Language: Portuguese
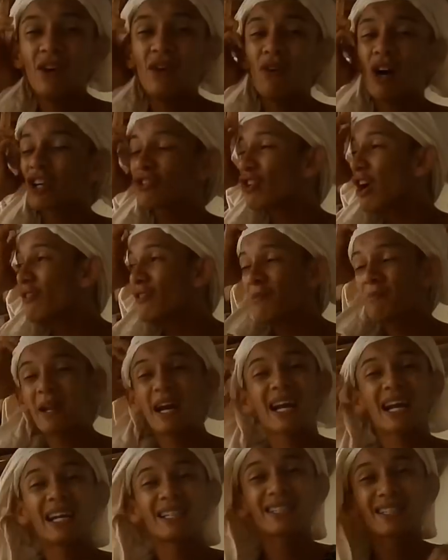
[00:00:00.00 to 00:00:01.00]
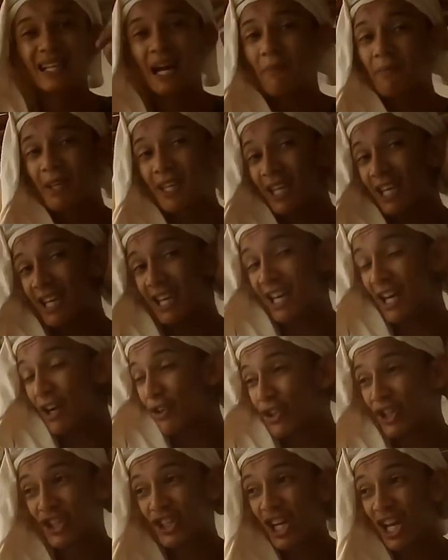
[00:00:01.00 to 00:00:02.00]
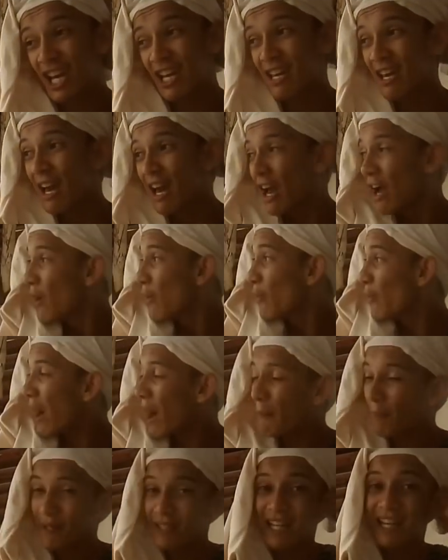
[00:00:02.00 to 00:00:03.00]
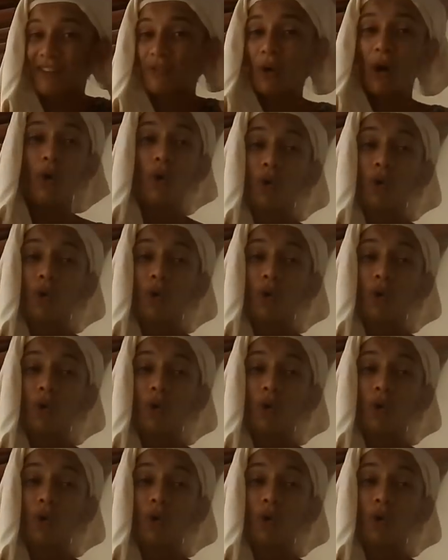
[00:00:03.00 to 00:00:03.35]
não, eu acho que eu já vou pra casa, sabe? Que eu deixei a panela do